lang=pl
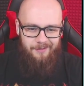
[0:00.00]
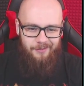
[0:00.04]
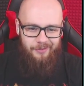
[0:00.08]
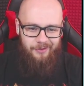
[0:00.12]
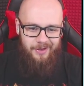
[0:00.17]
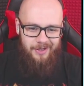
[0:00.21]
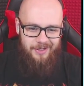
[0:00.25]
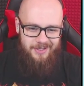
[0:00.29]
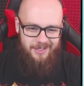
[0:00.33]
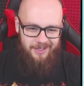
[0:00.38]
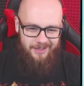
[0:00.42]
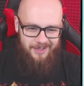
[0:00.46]
w
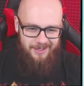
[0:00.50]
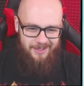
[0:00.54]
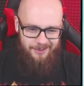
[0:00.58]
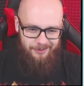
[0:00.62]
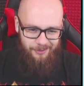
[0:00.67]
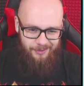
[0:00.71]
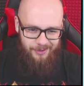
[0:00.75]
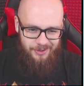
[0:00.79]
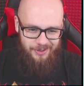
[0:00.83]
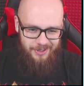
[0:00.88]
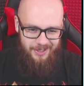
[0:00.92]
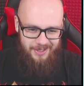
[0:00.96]
ogóle czy takie
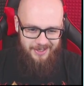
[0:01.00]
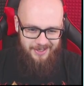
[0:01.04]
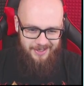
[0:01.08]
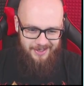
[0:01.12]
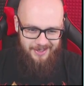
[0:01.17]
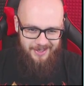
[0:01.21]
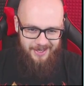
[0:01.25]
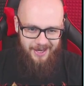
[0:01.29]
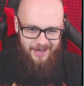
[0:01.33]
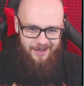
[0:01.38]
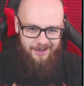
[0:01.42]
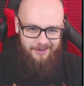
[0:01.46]
słodycze
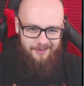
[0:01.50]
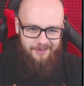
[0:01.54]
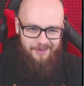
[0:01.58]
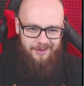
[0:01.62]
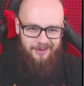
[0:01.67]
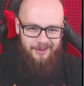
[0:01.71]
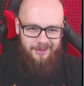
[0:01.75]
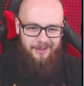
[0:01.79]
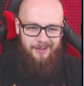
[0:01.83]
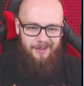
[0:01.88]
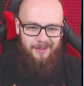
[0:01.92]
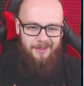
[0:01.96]
istnieją?
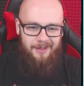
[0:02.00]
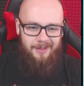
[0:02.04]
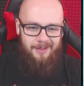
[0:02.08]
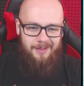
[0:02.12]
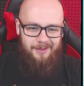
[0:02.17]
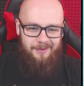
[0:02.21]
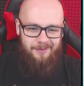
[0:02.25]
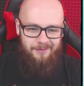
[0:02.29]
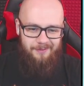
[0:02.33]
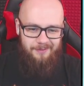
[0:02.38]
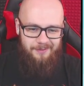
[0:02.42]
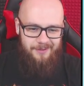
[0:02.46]

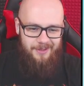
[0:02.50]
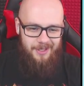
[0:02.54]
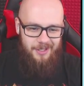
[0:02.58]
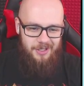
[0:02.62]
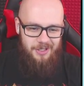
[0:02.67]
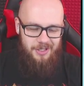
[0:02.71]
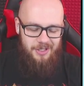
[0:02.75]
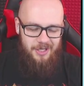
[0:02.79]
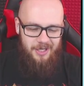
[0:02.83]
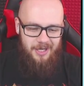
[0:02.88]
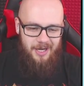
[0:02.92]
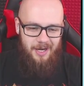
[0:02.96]

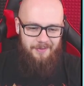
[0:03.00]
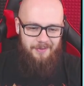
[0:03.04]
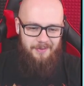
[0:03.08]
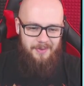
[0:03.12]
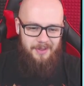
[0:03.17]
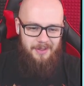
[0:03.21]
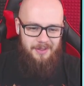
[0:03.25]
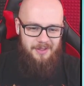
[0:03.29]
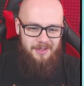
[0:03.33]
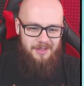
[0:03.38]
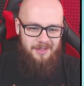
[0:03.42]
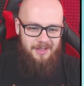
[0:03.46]
Też ciekawi
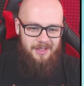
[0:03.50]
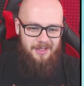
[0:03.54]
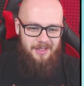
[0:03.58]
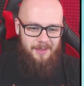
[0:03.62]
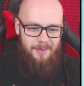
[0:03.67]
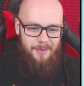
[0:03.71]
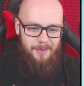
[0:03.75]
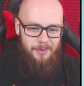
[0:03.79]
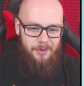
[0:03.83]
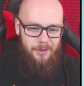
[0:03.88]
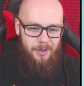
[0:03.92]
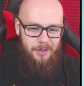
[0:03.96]
mnie co jest na
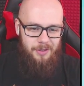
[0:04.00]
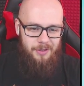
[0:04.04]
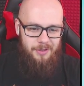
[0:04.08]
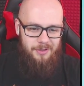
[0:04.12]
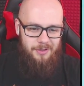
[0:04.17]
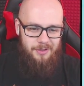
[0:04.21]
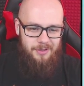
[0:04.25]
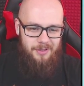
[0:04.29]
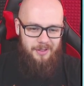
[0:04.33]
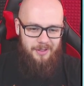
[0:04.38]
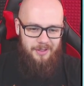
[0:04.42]
samym końcu, co